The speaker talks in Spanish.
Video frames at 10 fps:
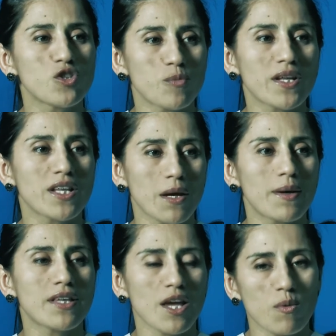yo
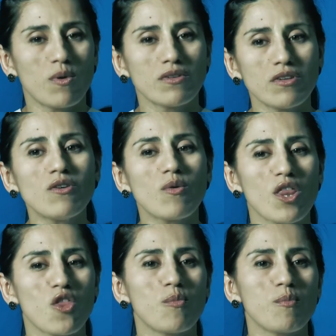practicaba taekwondo,
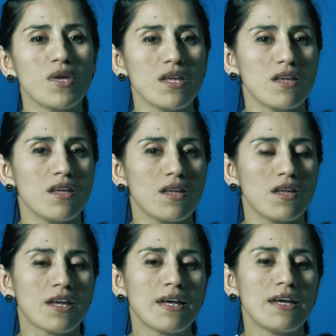cuando
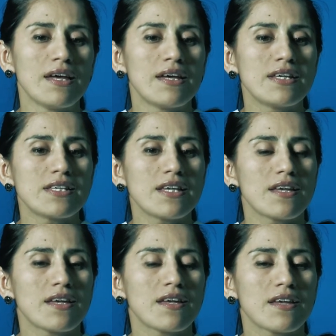mi
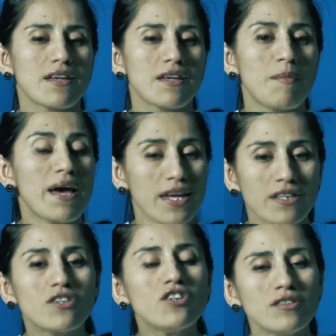eh,
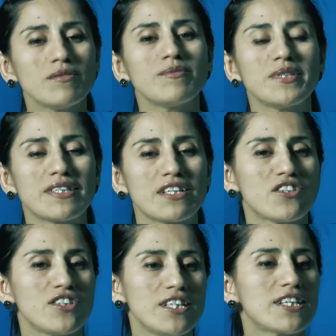maestro, mi
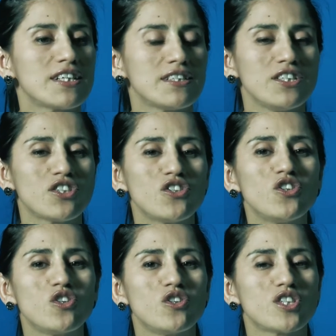y Castillo,
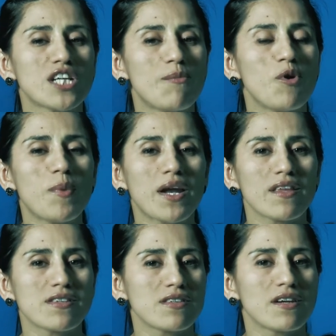lo llamó para
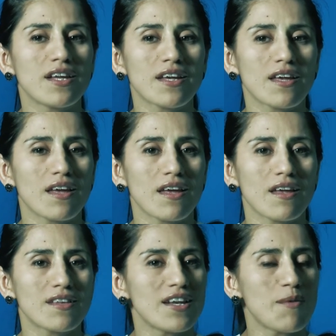decirle
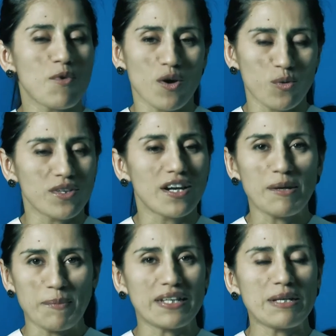que teníamos que juntar
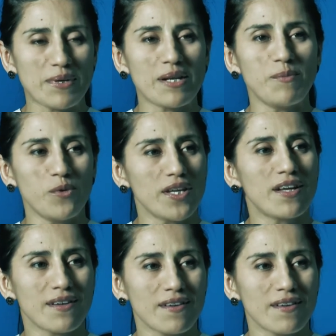la plata para el mundial.